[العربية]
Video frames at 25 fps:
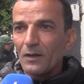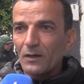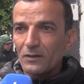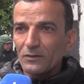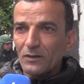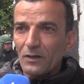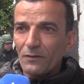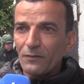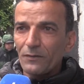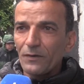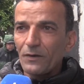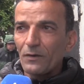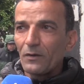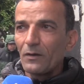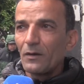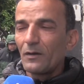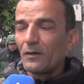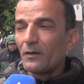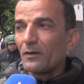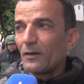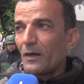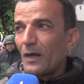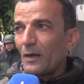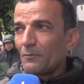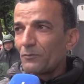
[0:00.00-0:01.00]
ظرفي
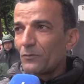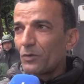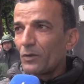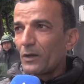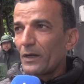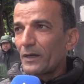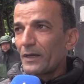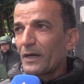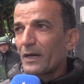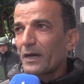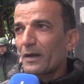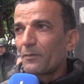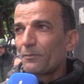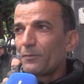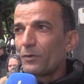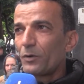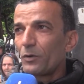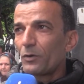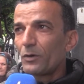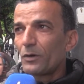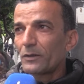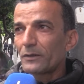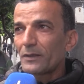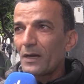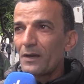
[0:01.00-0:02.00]
آه، الحمد لله يا ربي
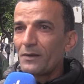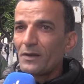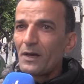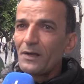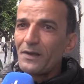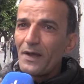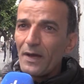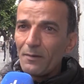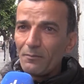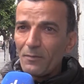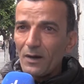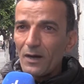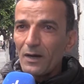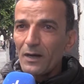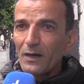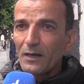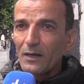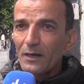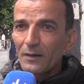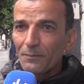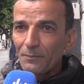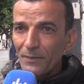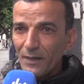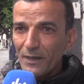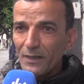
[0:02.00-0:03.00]
وعطانا
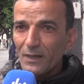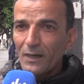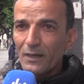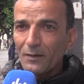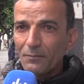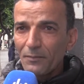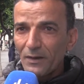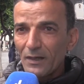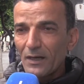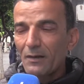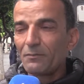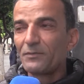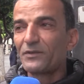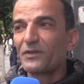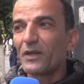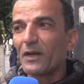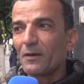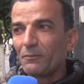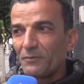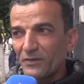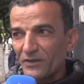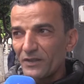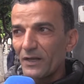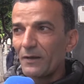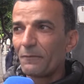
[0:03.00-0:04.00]
نعمه كبيره كبيره
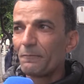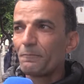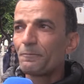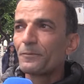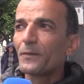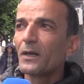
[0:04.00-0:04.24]
بزاف بزاف